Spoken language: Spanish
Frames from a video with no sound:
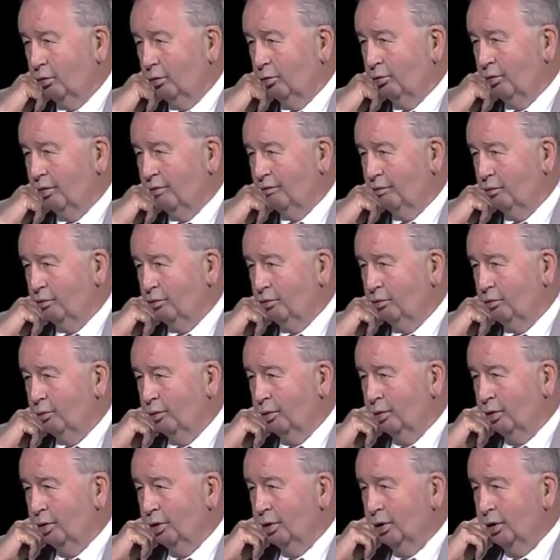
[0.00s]
clubes de
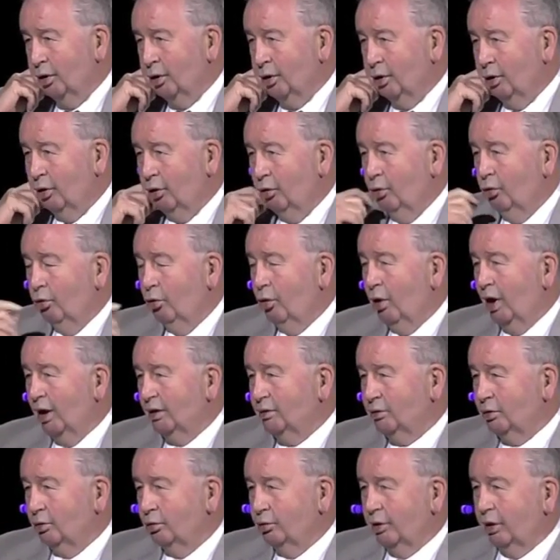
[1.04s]
fútbol, los
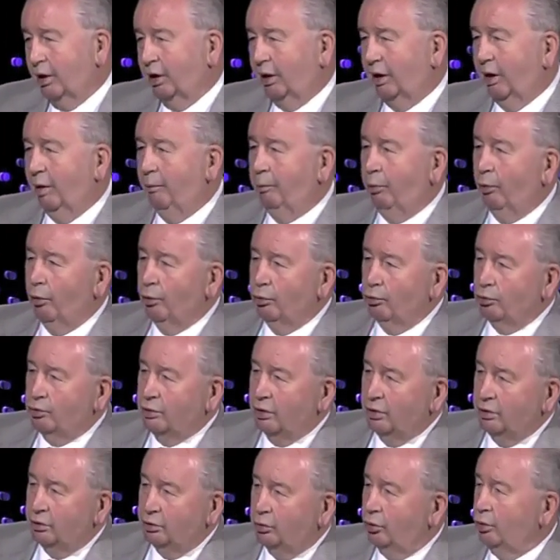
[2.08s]
gastos que
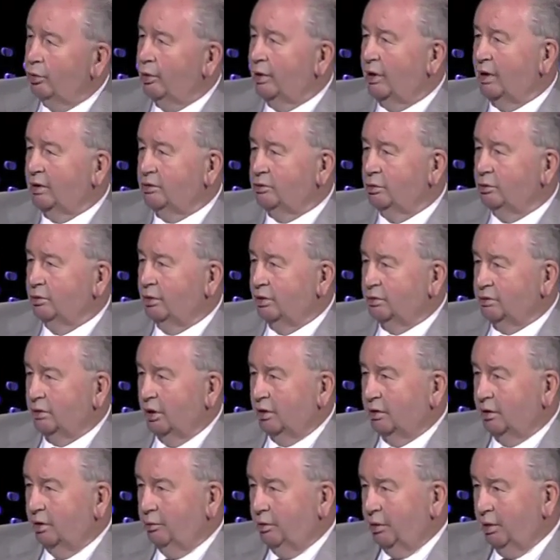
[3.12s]
producen todas las otras
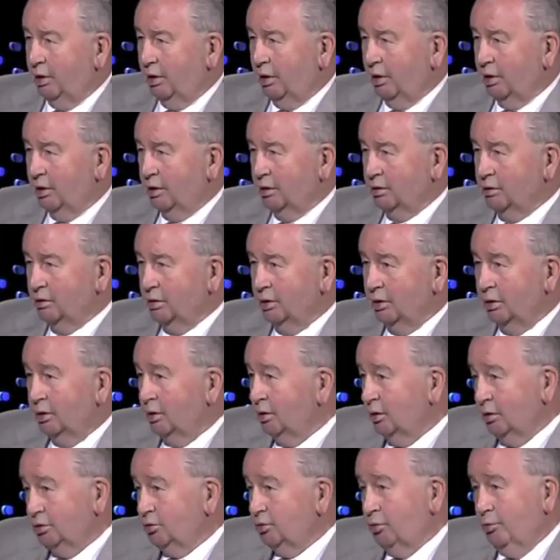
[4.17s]
actividades,
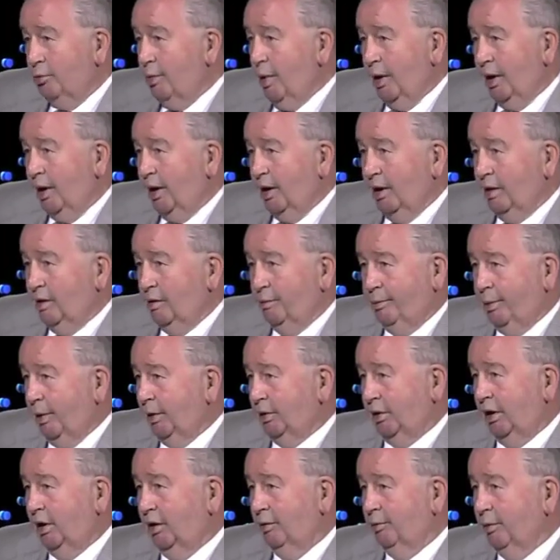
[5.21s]
son bancadas
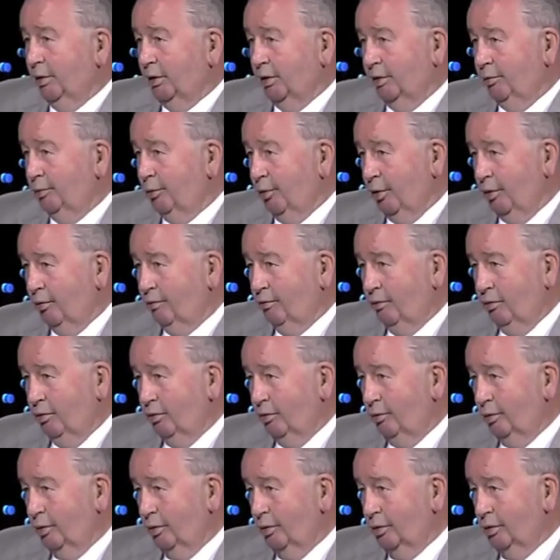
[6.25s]
prácticamente por el
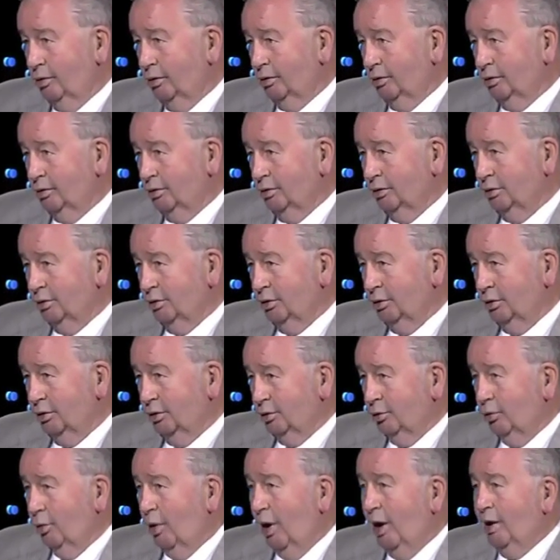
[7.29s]
fútbol.
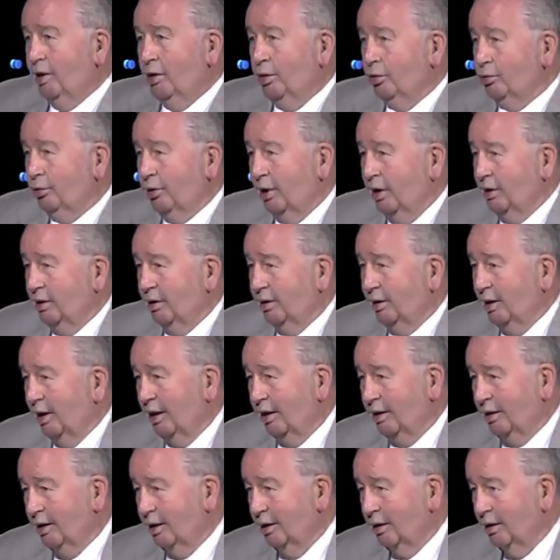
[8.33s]
No hay otra
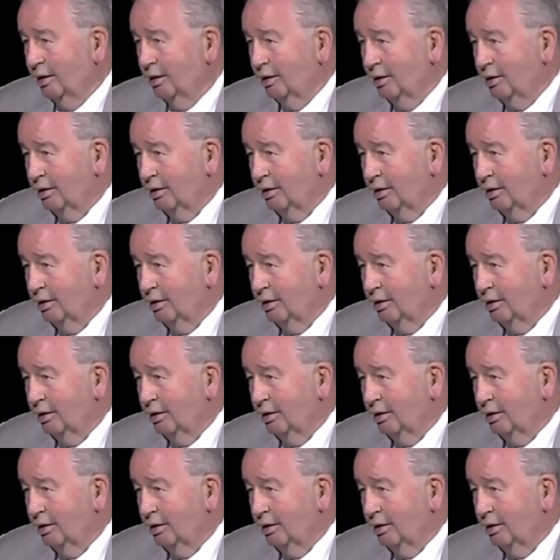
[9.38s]
entrada